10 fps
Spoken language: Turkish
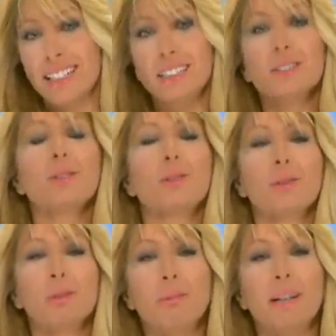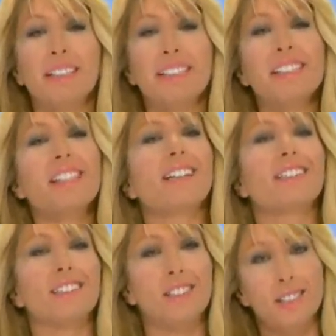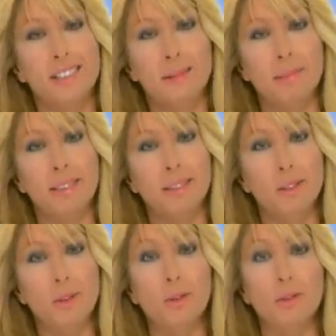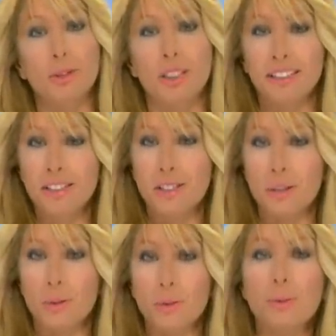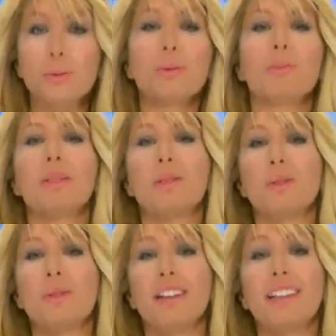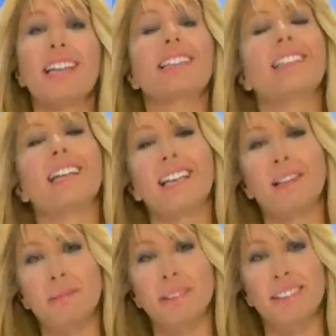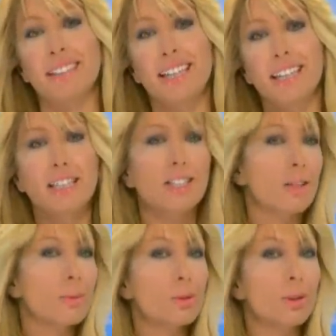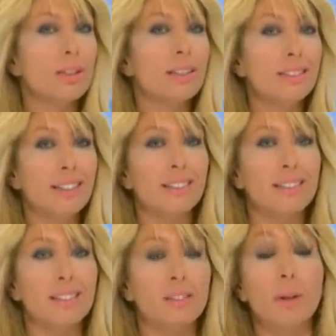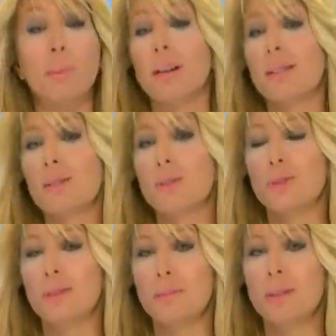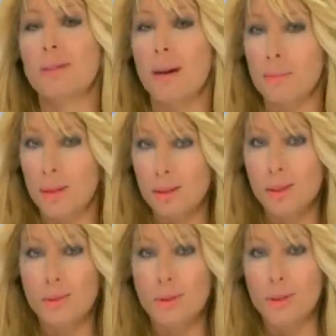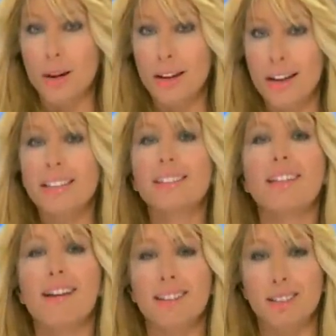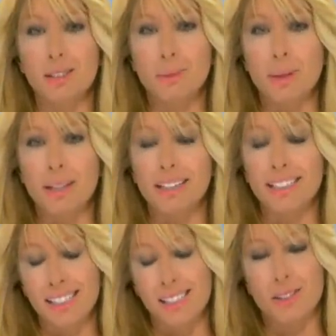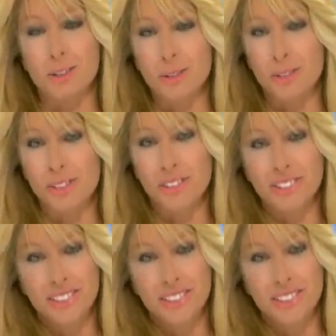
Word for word: Hamgi ünlü bay kız arkadaşıyla birlikte görüntülenince uzun bir süre kendine gelemedi. İşte bu soruların yanıtı ve magazin gündemine damgasını vuracak diğer gelişmeler izliyoruz.